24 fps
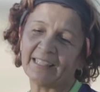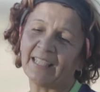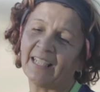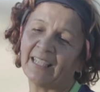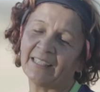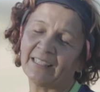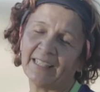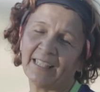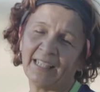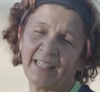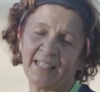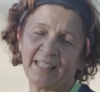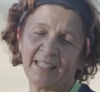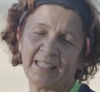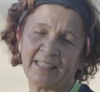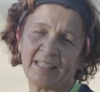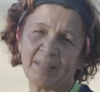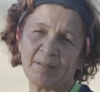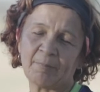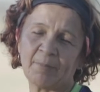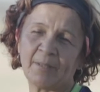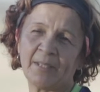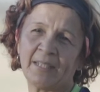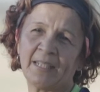hasta el
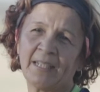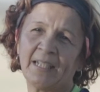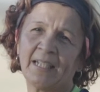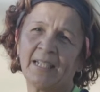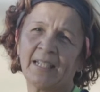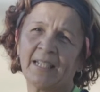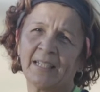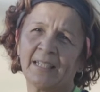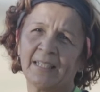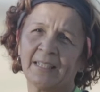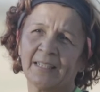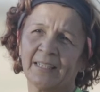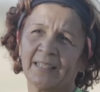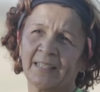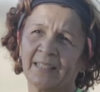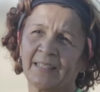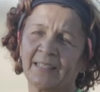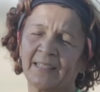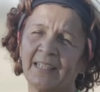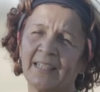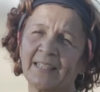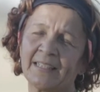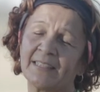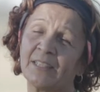tema de la,
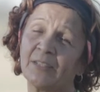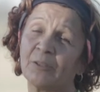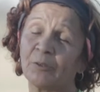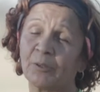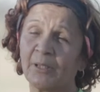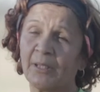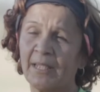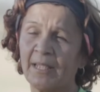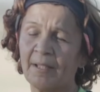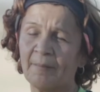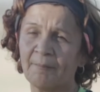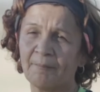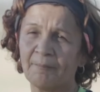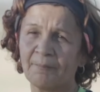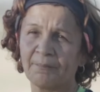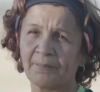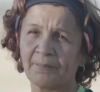cirugía.